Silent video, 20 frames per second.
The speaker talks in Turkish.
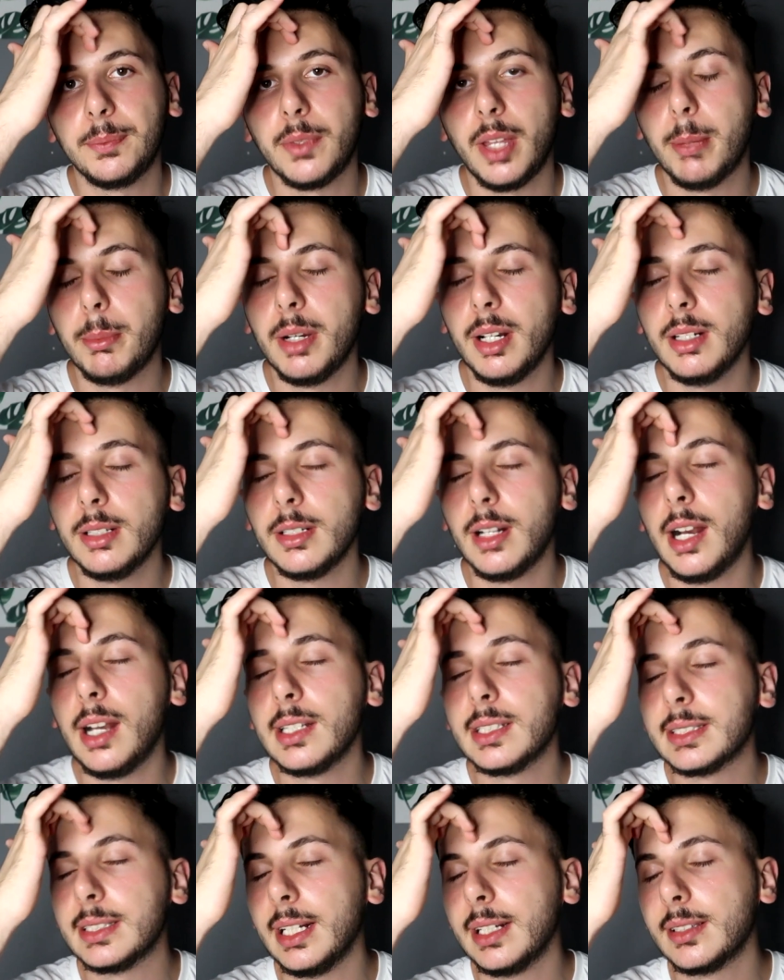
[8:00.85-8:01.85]
Ama
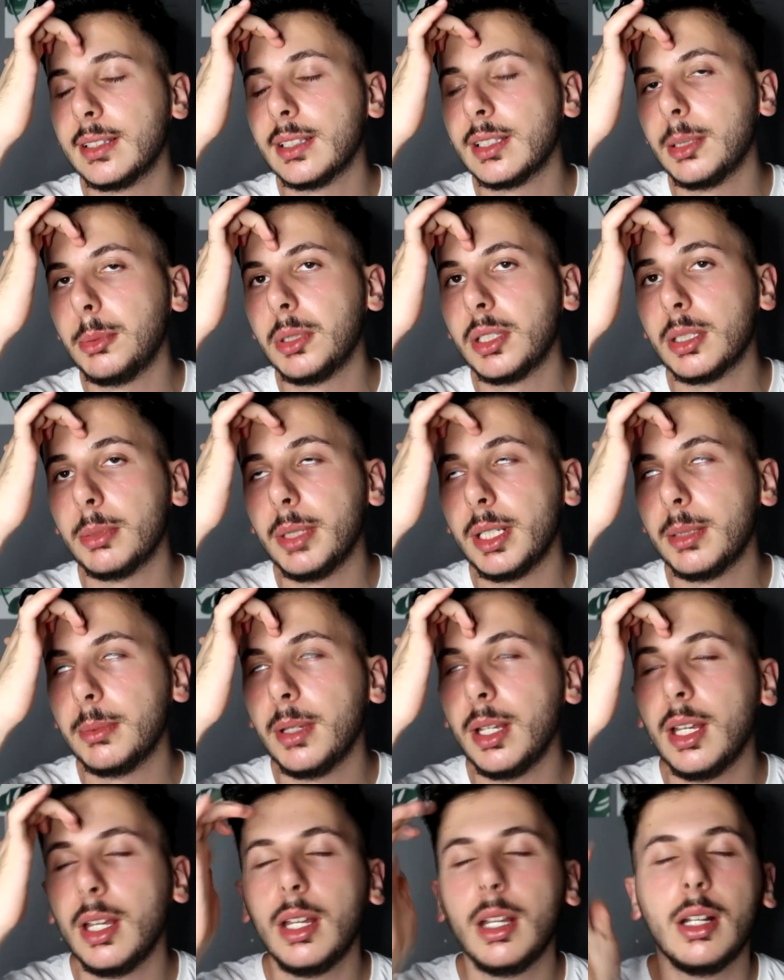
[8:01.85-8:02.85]
ice latte tabii ki benim
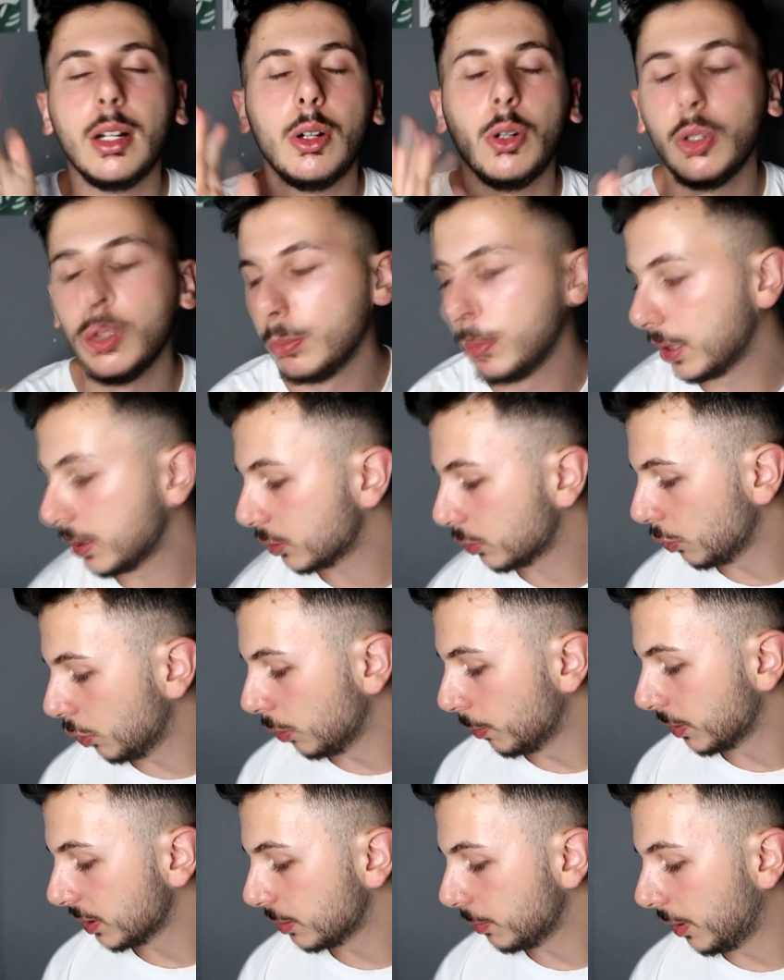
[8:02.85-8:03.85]
olmaz
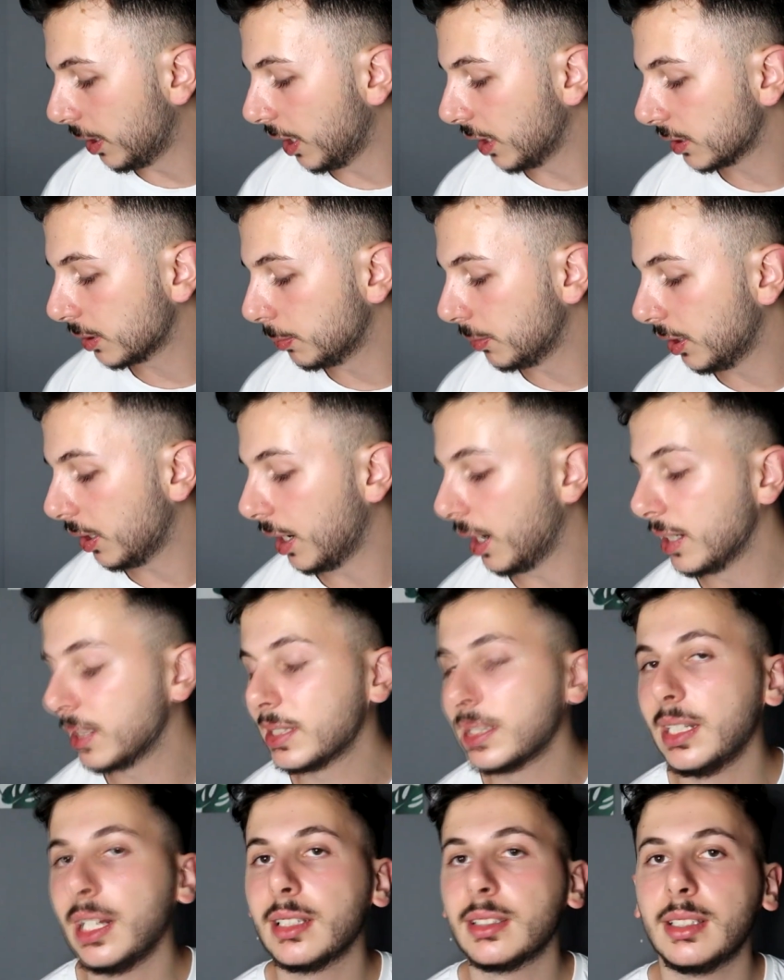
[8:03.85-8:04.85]
olmazım hayatımı
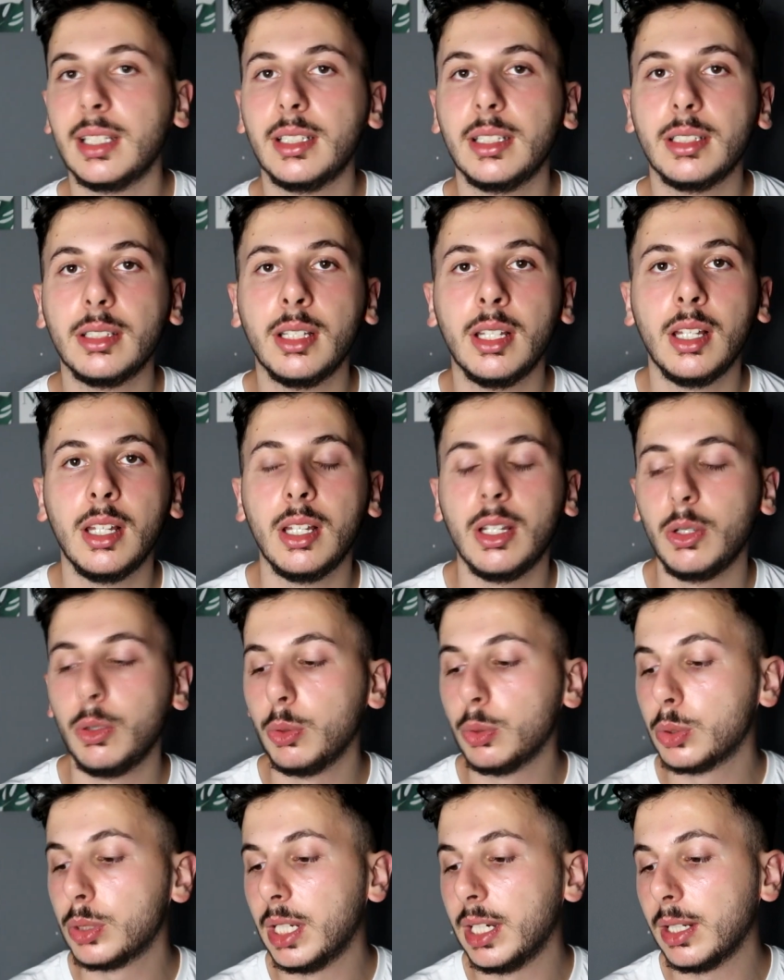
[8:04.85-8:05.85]
ice latte'nin
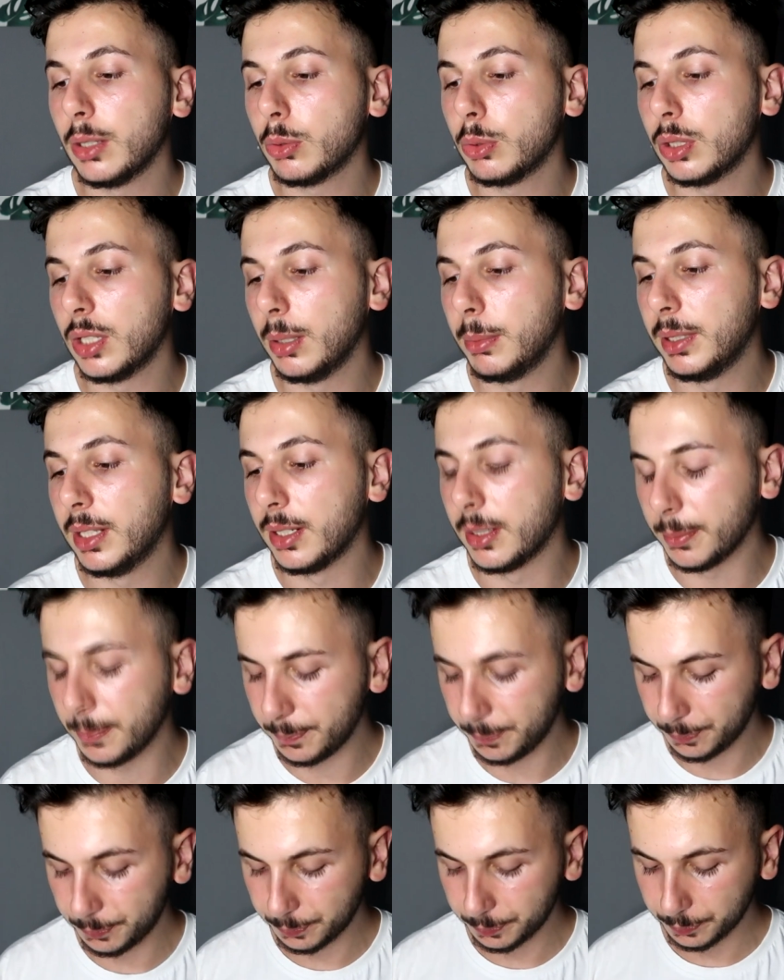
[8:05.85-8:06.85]
üzerine kurabilirim.
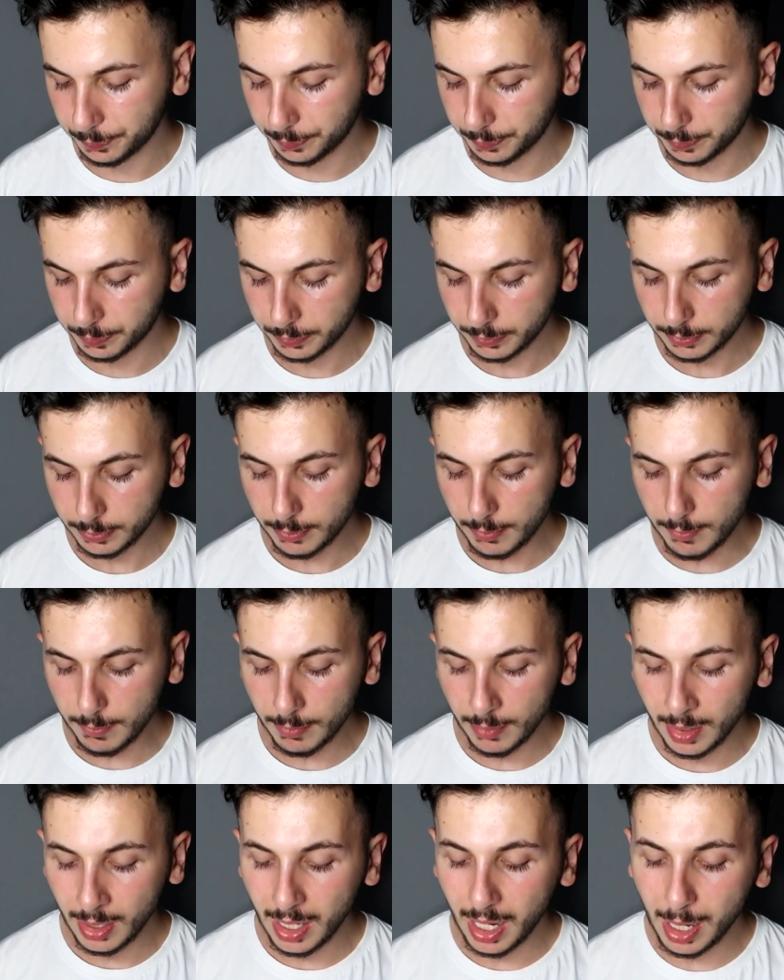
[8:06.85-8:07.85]

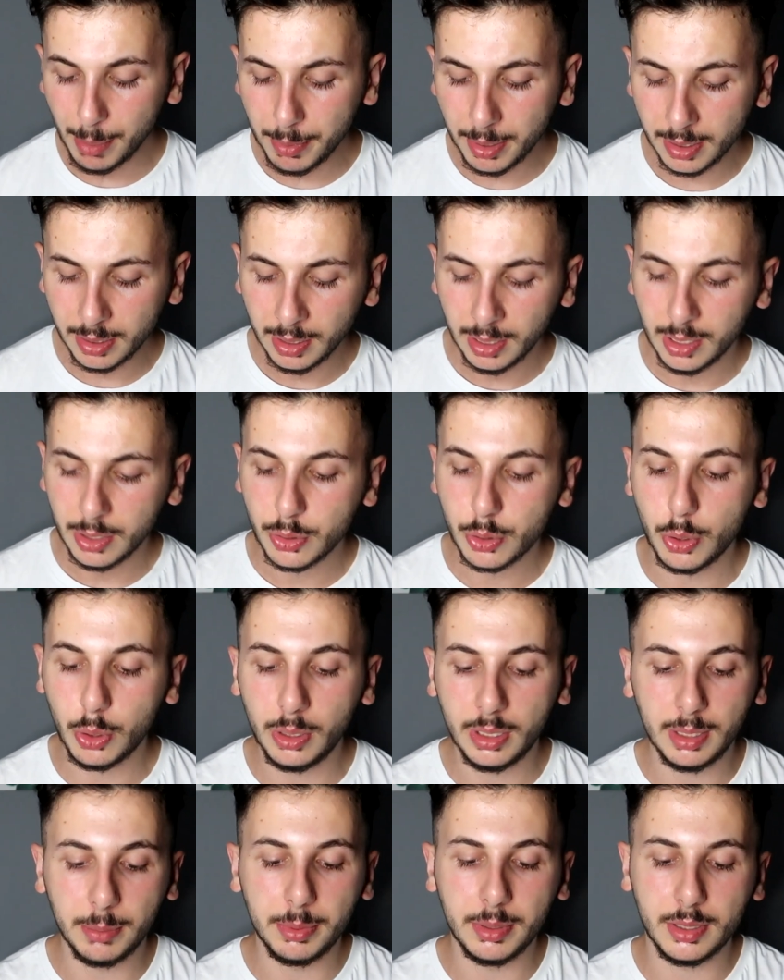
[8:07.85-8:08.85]
Ama
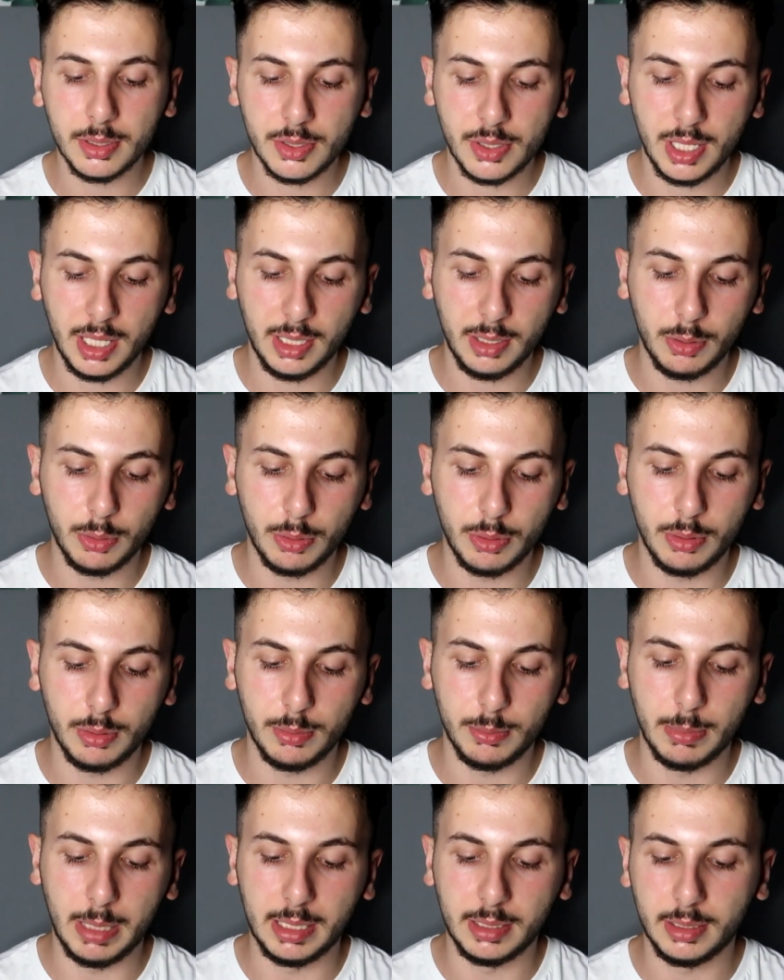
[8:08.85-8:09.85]
şöyle bir şey
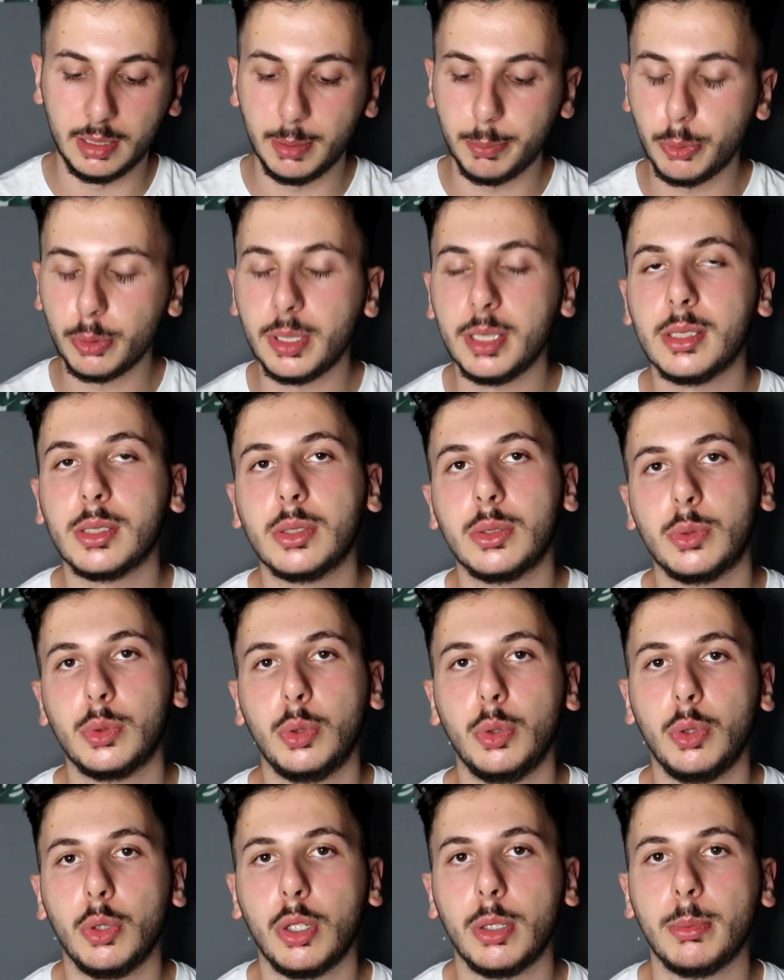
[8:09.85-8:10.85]
ben hipotez
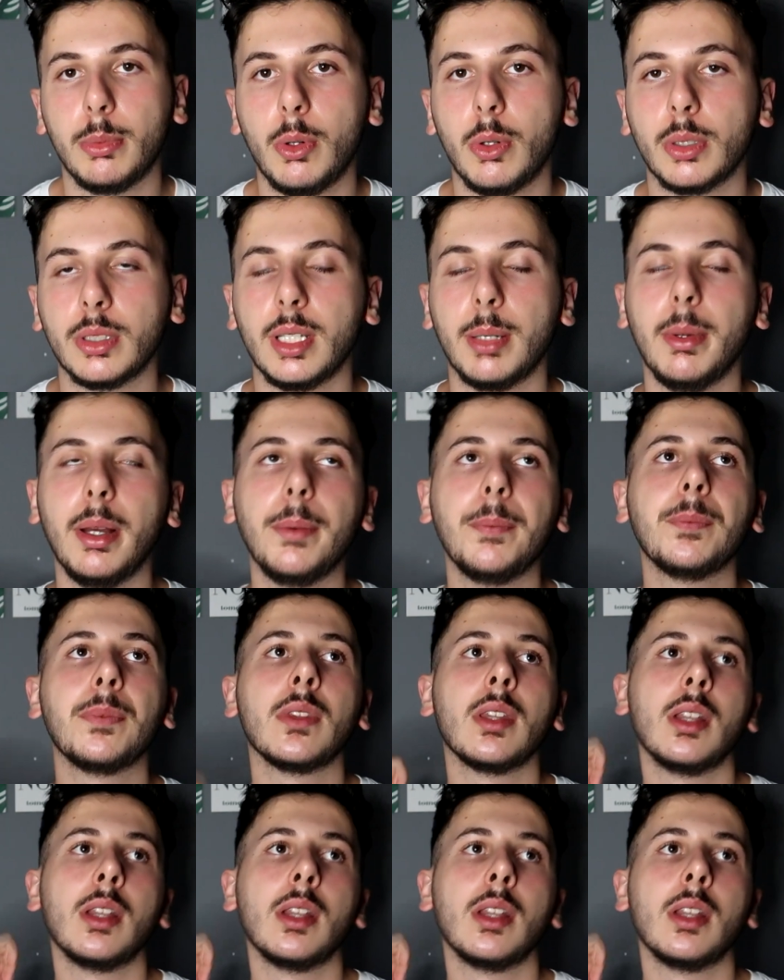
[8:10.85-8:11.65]
sürüyorum ortama.